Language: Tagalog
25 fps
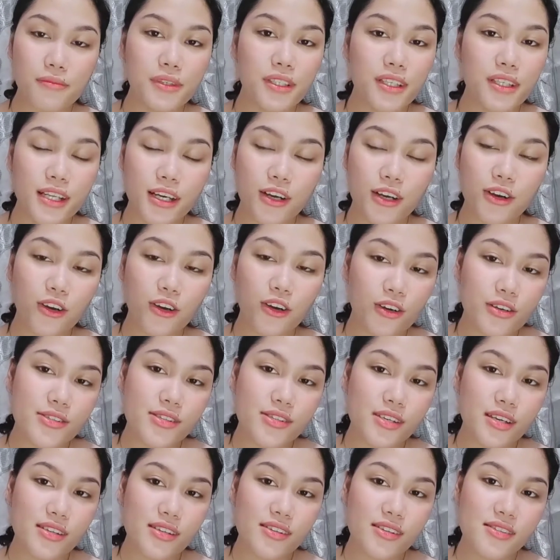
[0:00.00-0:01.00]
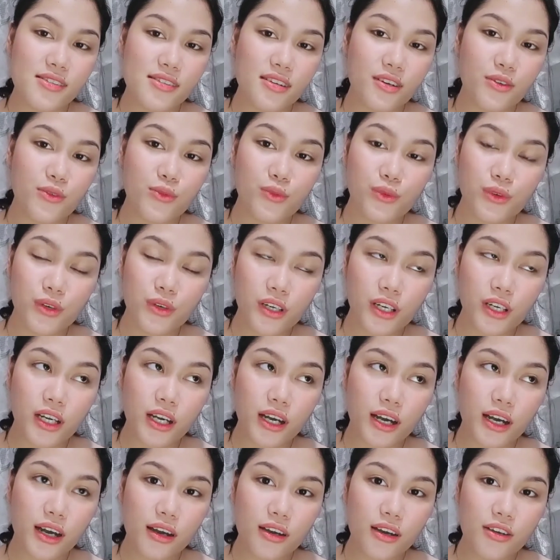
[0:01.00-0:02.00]
binili ko since nag-work.
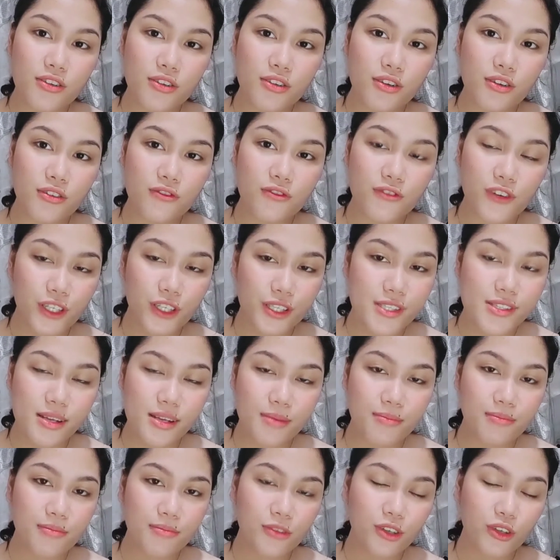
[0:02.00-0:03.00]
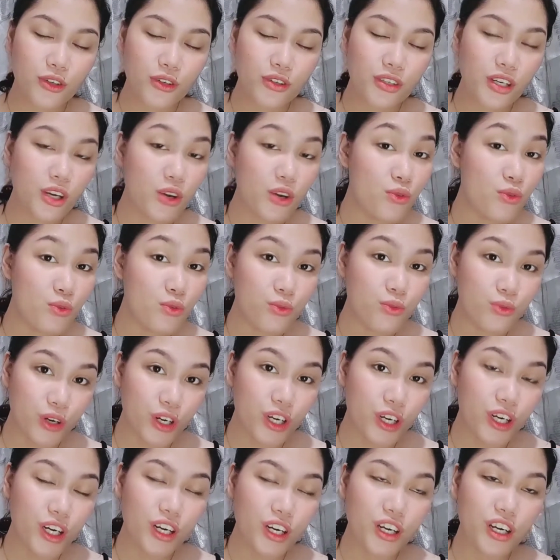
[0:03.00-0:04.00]
Yung first time ko
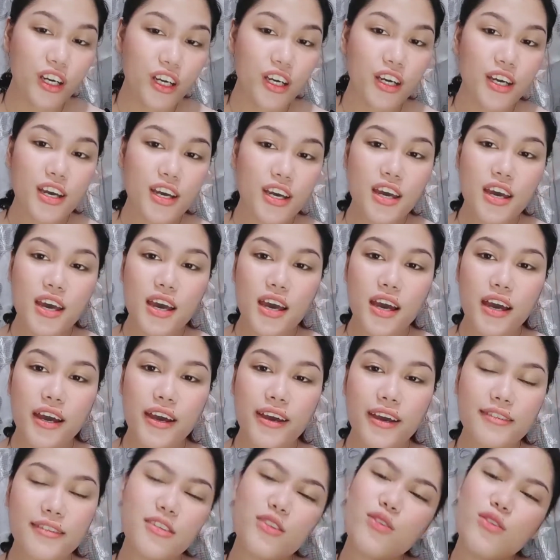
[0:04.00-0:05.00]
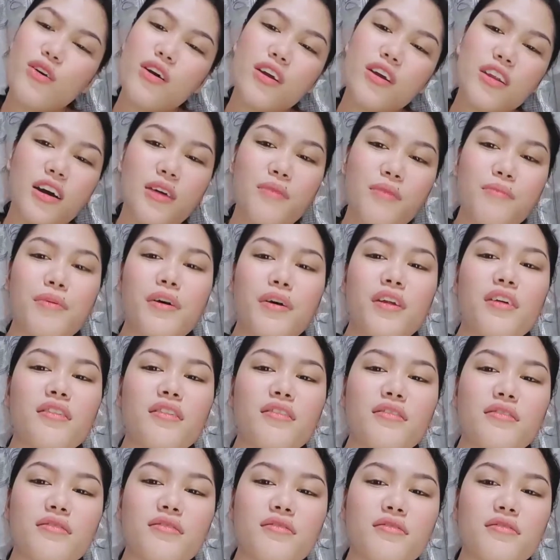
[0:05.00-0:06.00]
nag-work. And hindi ko alam, parang
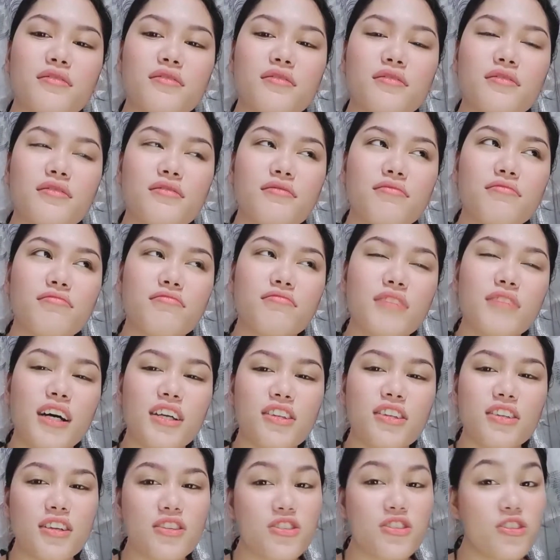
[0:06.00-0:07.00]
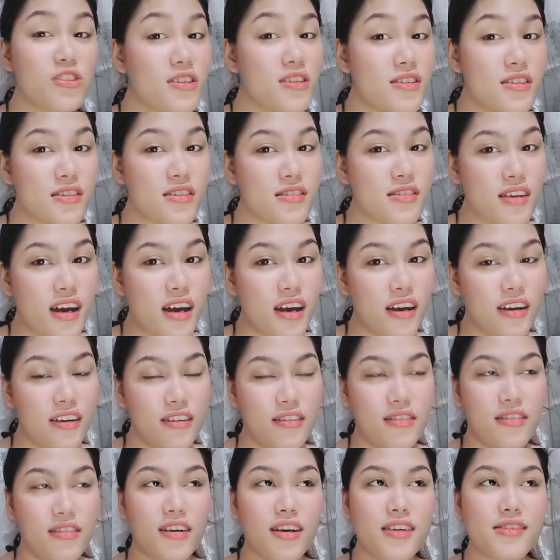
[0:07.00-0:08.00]
na-attach na siya sa akin.
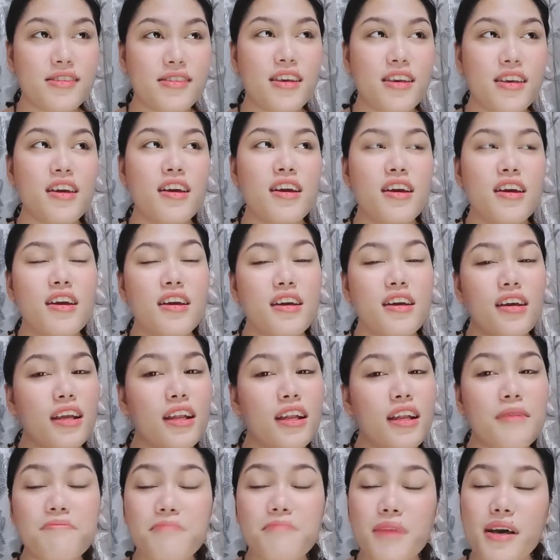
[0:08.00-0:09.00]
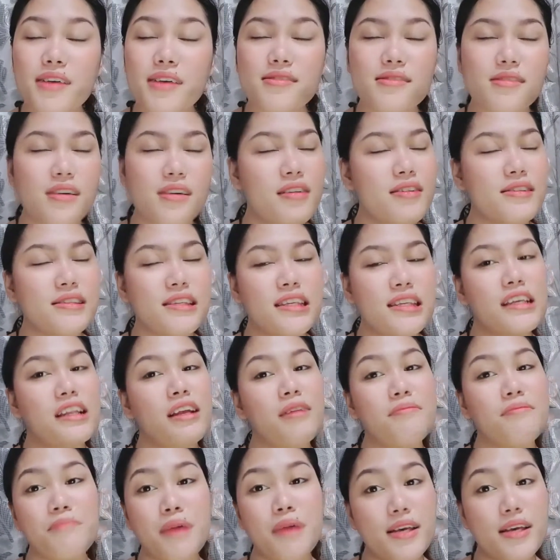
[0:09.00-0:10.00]
Kasi ilang beses,
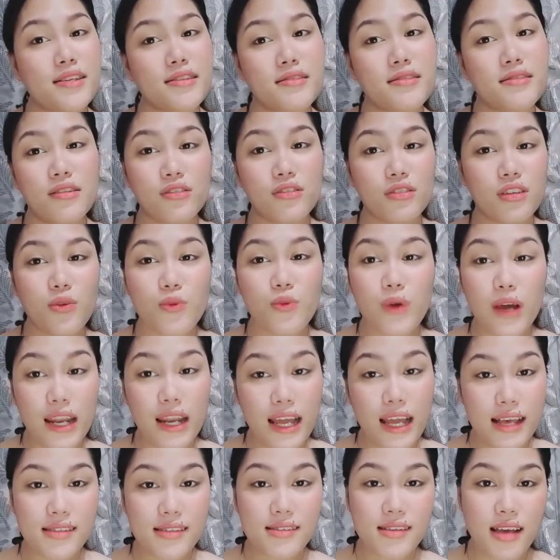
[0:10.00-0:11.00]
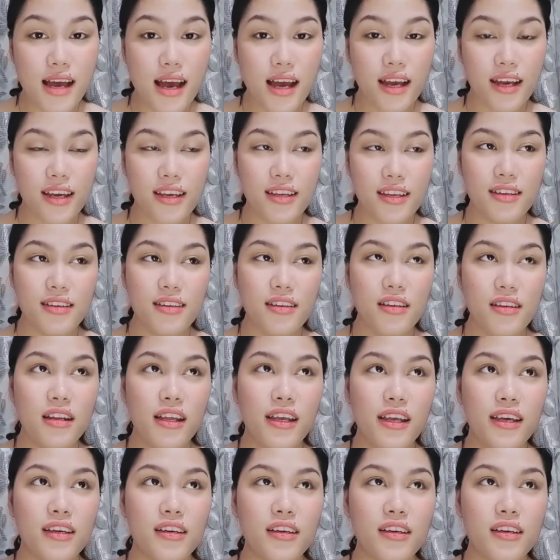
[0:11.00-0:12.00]
ilang beses na itong nawala sa akin.
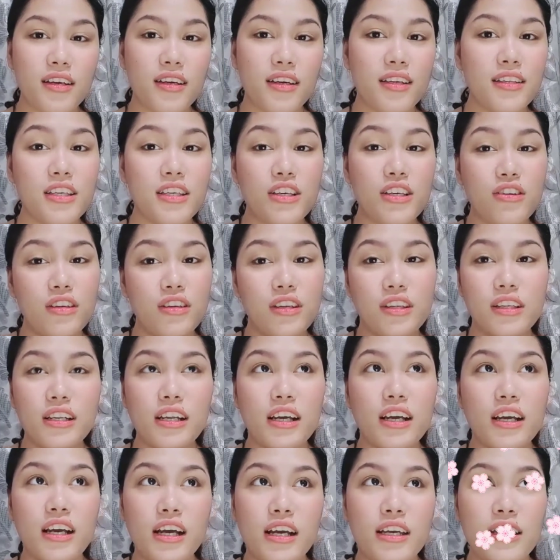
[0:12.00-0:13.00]
Like, hindi ko na talaga